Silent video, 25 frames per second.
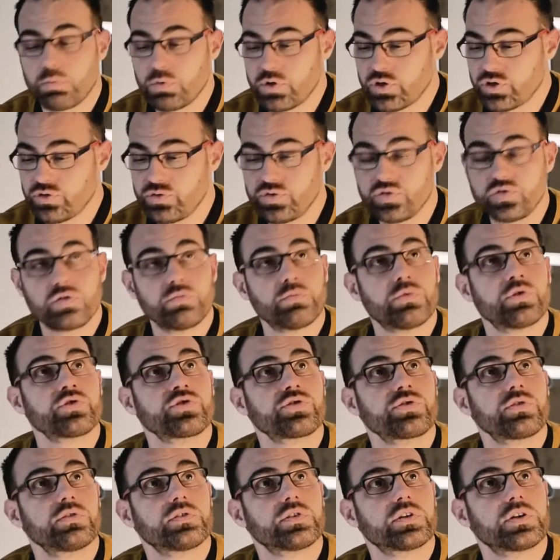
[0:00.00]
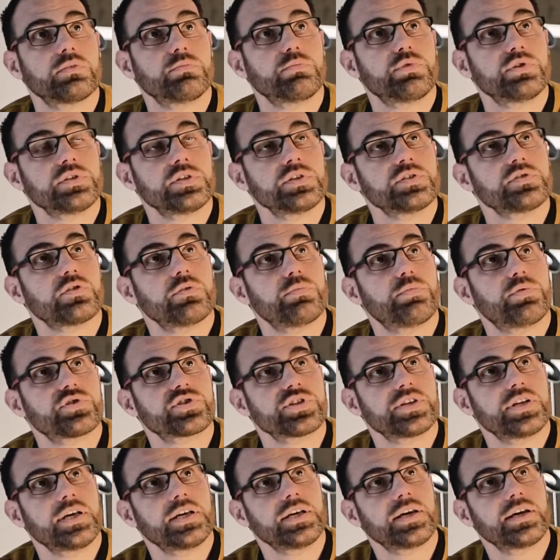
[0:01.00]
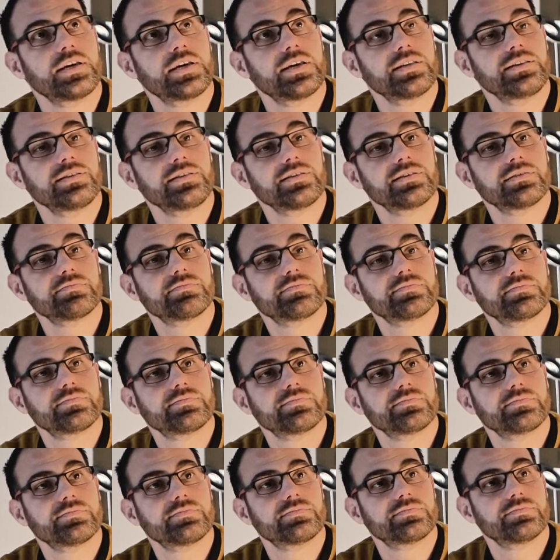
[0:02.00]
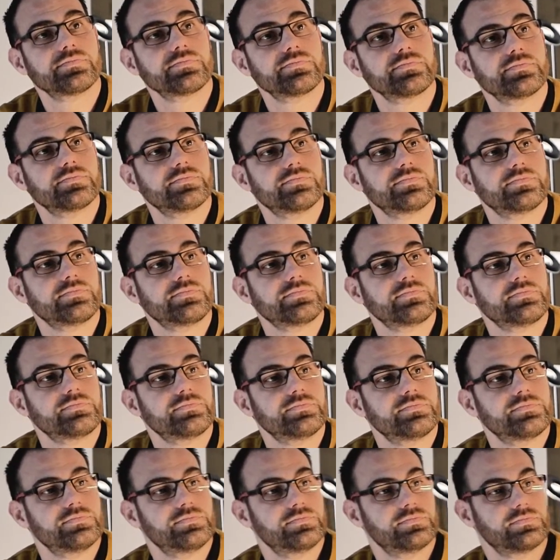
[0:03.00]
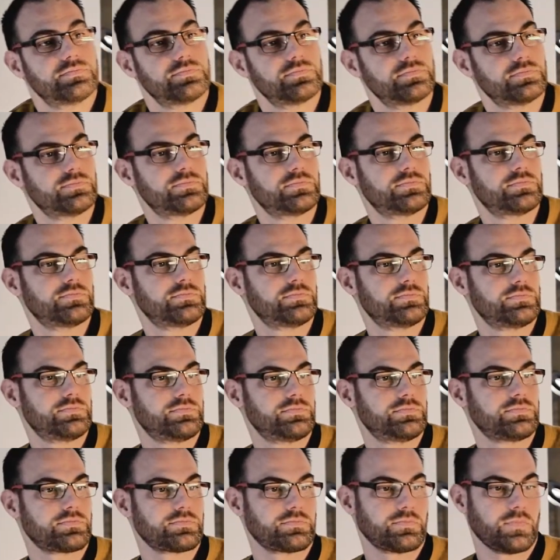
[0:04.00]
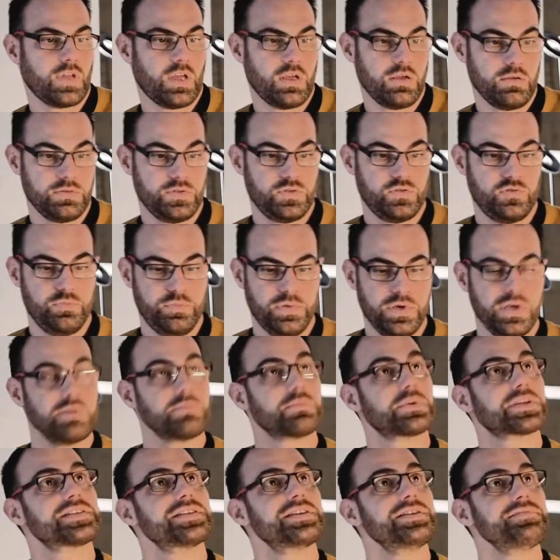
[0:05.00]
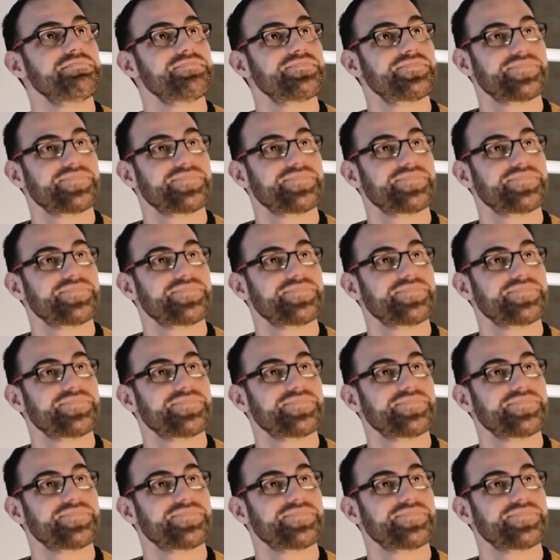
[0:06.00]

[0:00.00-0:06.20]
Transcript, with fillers: Bah, justement, je suis en train de bosser sur le projet de la guinguette. Bah on a reçu un nouveau projet pour 2022. Super, merci.